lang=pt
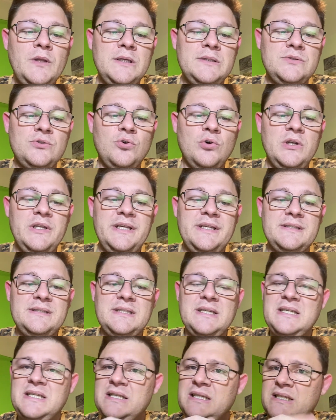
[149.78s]
escolhi
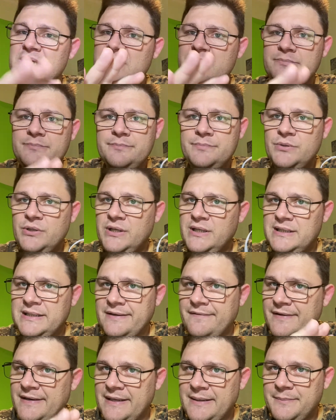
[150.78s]
esse aqui porque
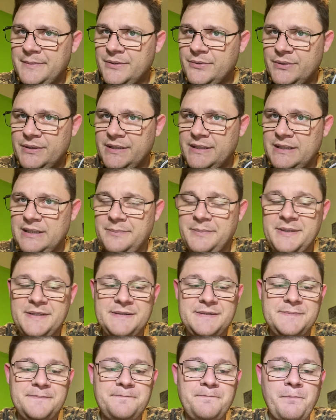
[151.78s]
estava na mão aqui na
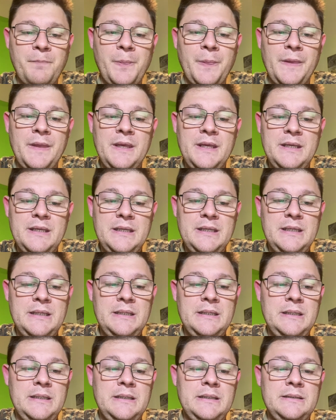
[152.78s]
mesa.
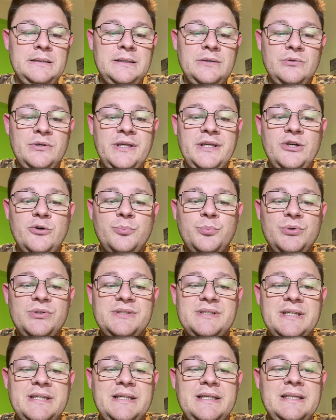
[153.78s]
Então o que, que eu
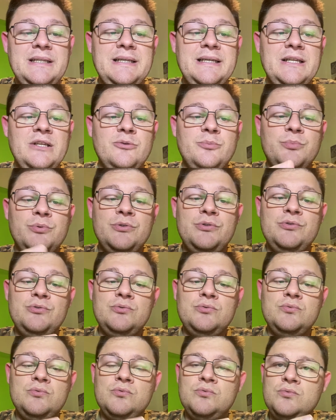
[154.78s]
pus aqui nele? Eu pus
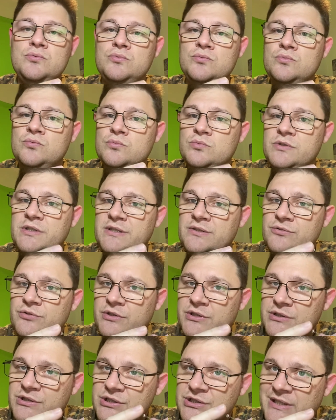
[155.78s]
um, um
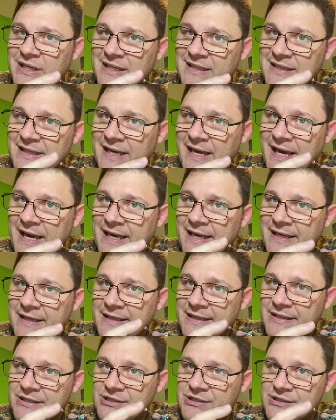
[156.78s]
sensor de LDR
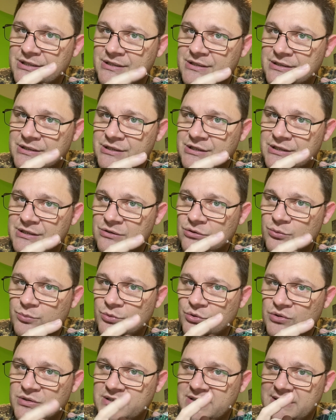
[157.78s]
aqui, de, de,
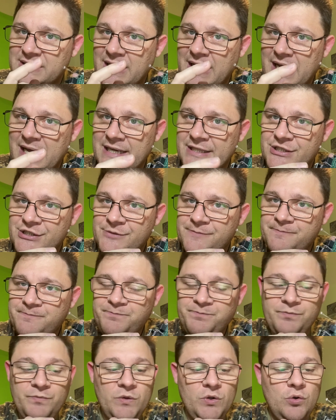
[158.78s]
luminosidade,
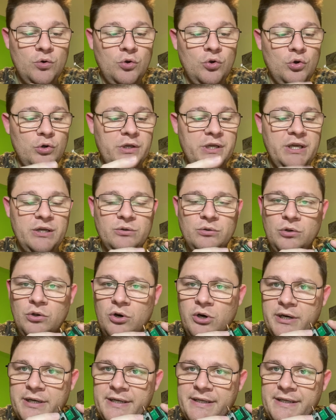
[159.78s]
coloquei o
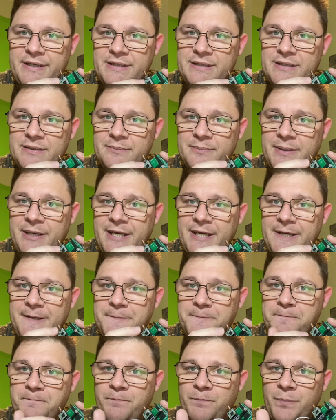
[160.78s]
LoRa aqui
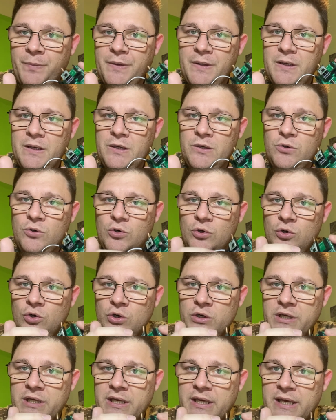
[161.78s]
também,
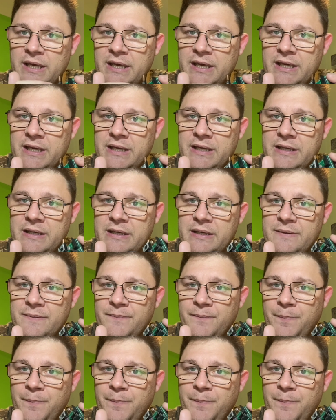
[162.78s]
coloquei